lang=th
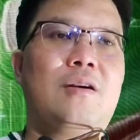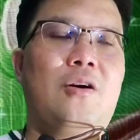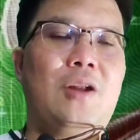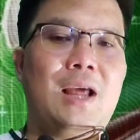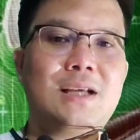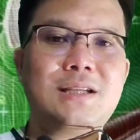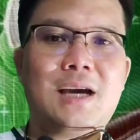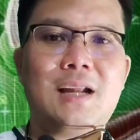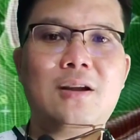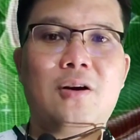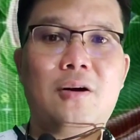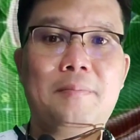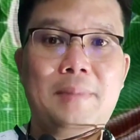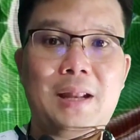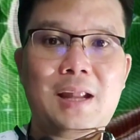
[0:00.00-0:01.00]
คอลเลกชันข
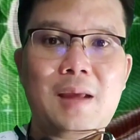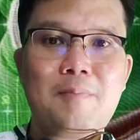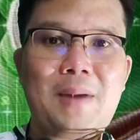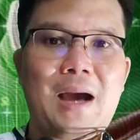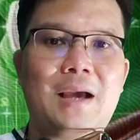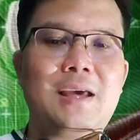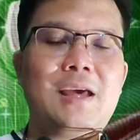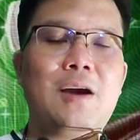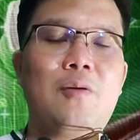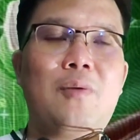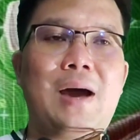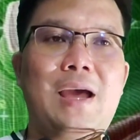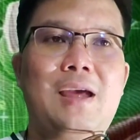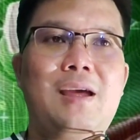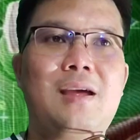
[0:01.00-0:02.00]
องเมนี่ปาเกียว
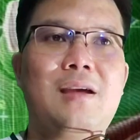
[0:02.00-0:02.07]
ไว้